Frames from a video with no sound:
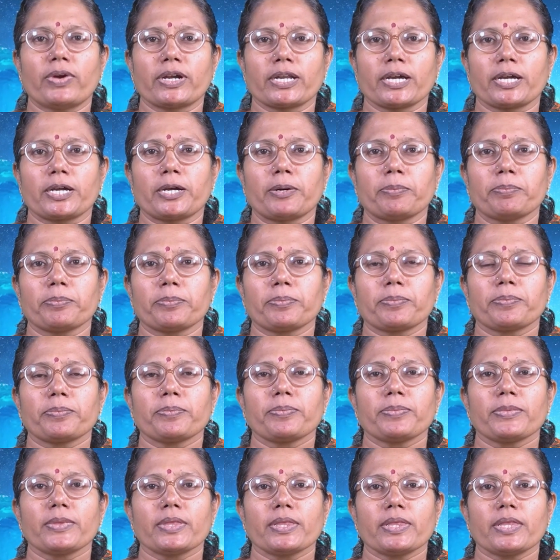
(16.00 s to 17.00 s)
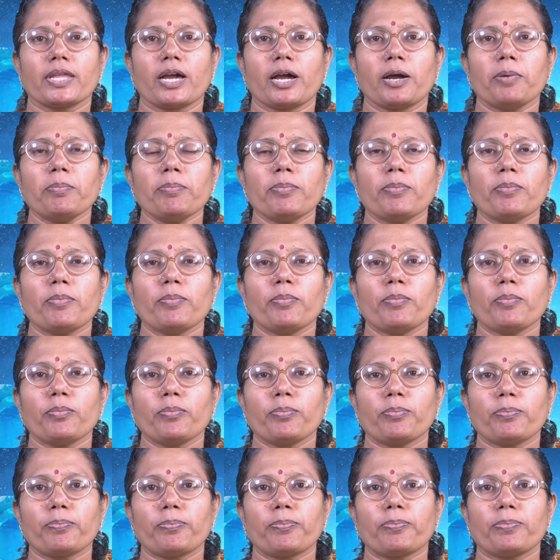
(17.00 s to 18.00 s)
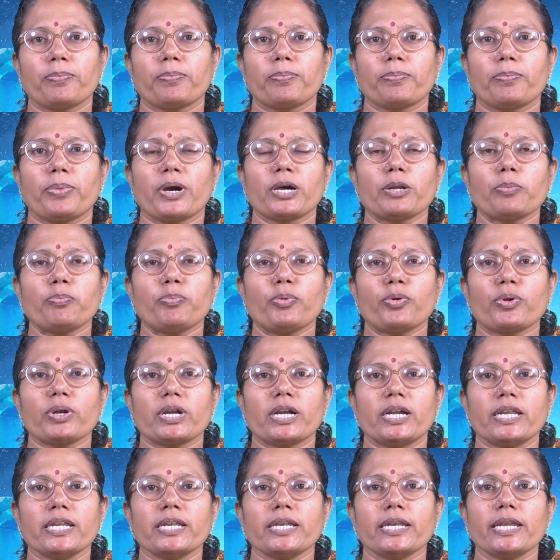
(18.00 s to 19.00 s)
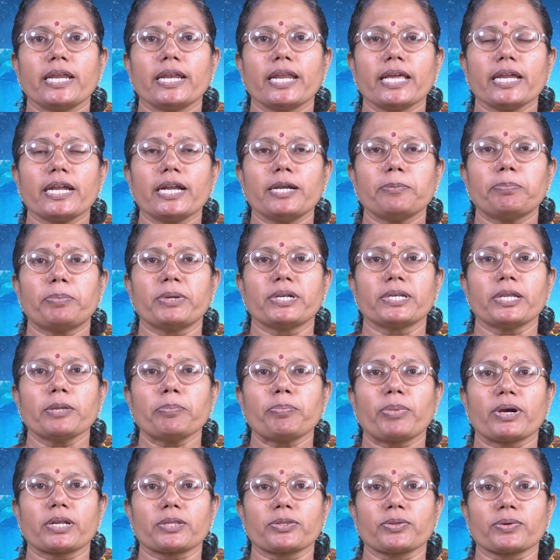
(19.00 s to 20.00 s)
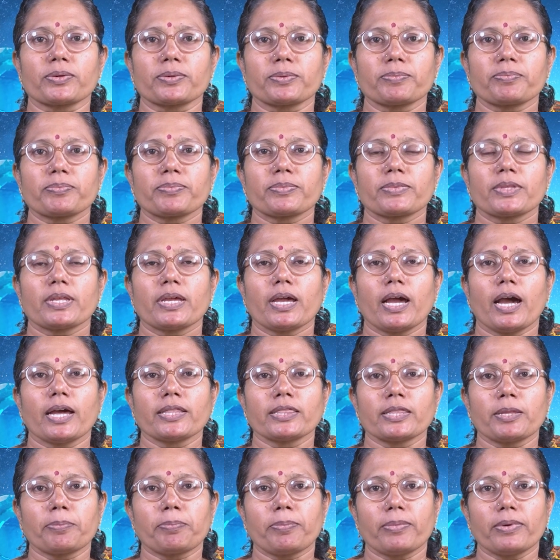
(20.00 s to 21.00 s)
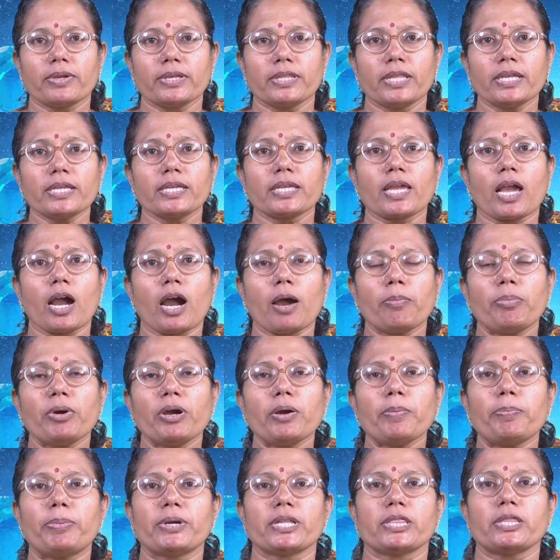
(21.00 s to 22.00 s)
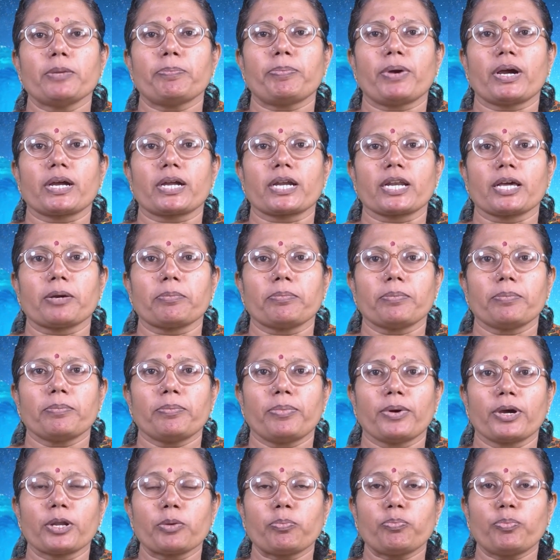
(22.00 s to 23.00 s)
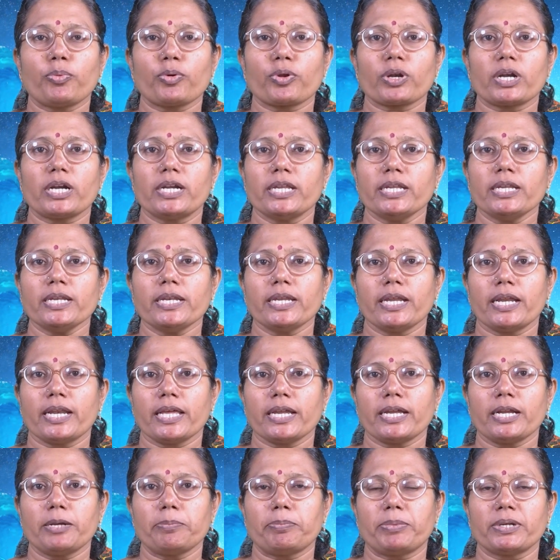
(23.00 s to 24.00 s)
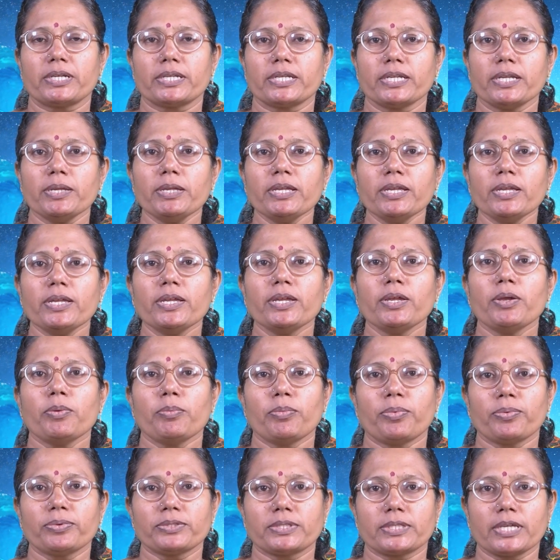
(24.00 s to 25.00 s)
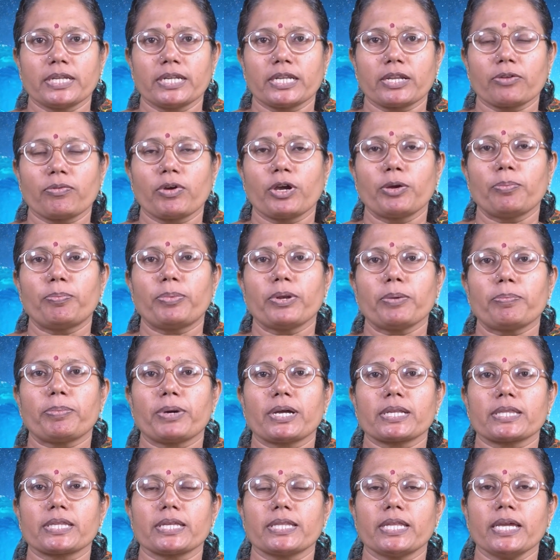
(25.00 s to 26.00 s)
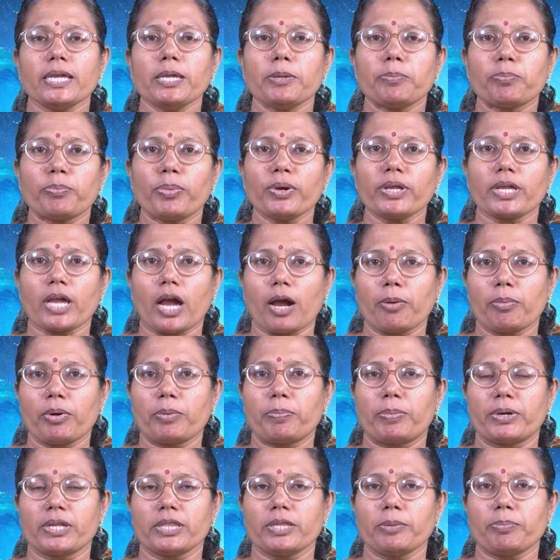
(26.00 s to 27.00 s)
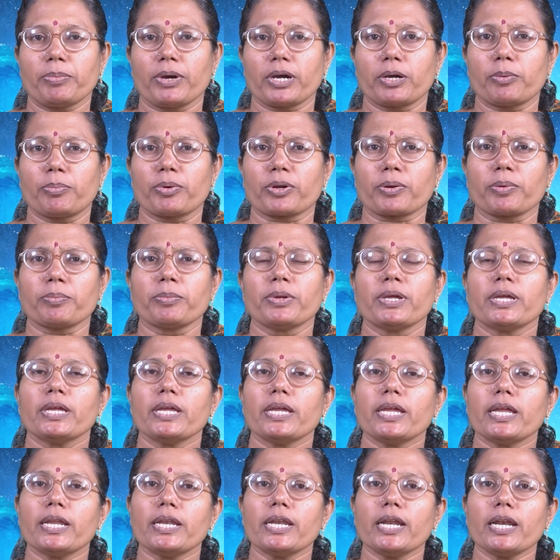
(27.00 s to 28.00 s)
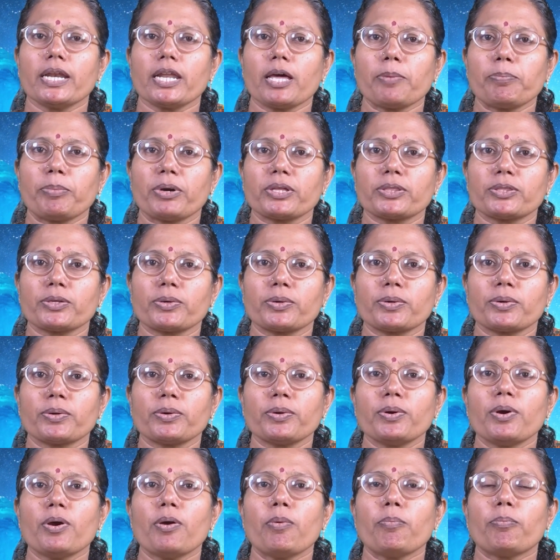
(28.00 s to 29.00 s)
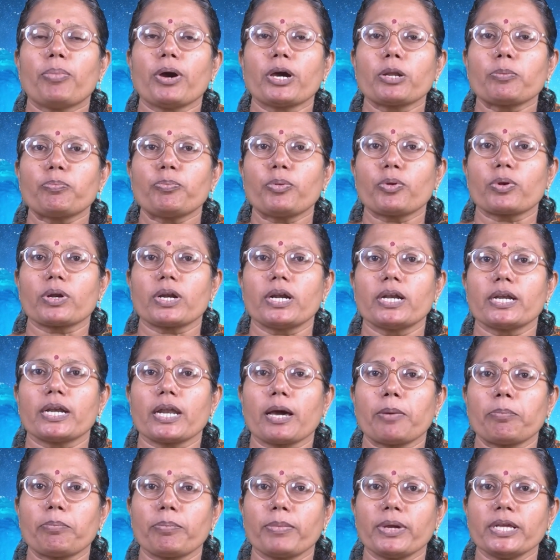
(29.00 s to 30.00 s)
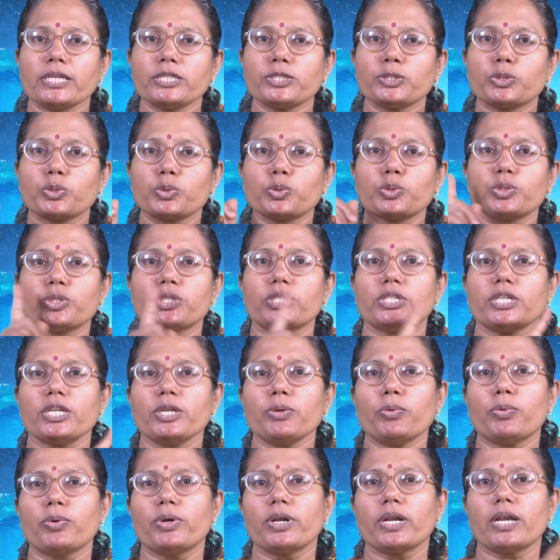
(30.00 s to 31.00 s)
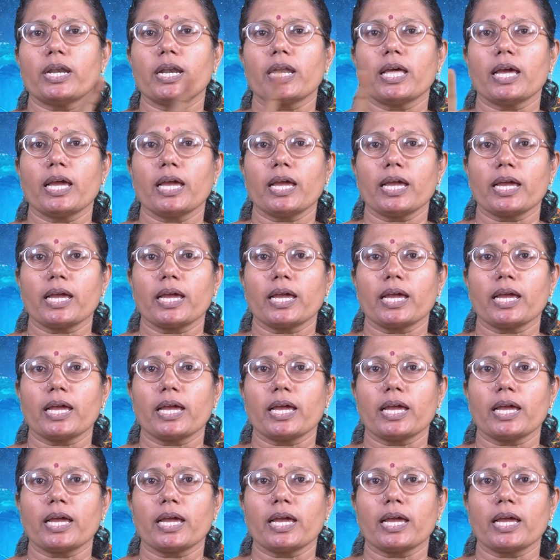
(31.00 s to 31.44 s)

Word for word: வணக்கம் நாம் பருப்பொருள்களின் நிலைகள் பற்றி பார்த்தோம் அந்த இதை ஞாபகப்படுத்தி பார்க்கலாம் பருப்பொருள்களின் நிலைகள் பற்றி சென்ற வகுப்பில் பார்த்ததை இப்போ ஞாபகப்படுத்தி பார்க்க போகிறோம் என்னெல்லாம் பார்த்தோம் பருப்பொருள்கள் நம்மை சுற்றி உள்ள